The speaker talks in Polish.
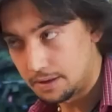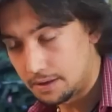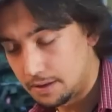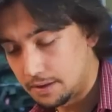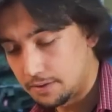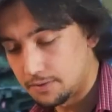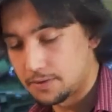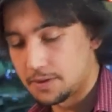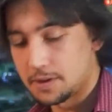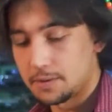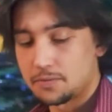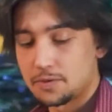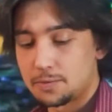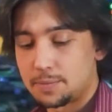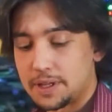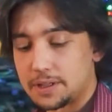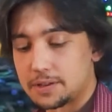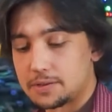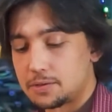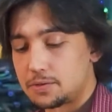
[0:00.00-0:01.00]
I w tym
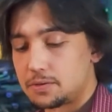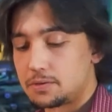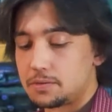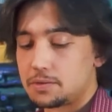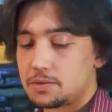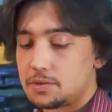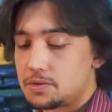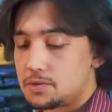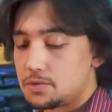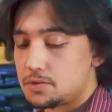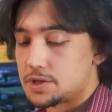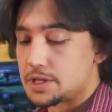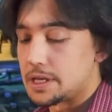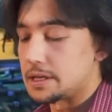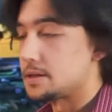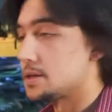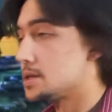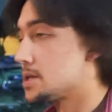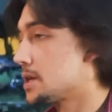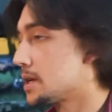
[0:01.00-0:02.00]
wypadku już za
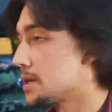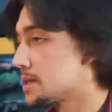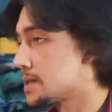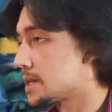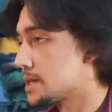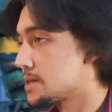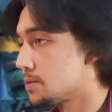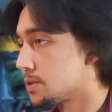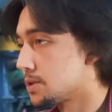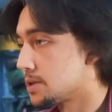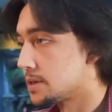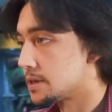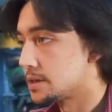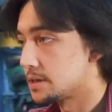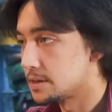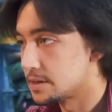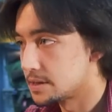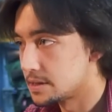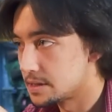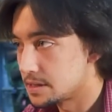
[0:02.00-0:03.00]
te 400 zł
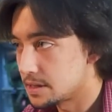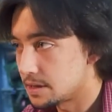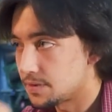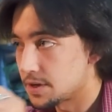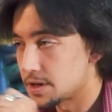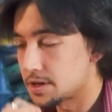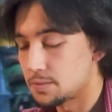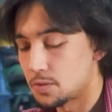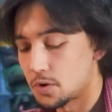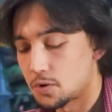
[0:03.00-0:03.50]
z niewielkim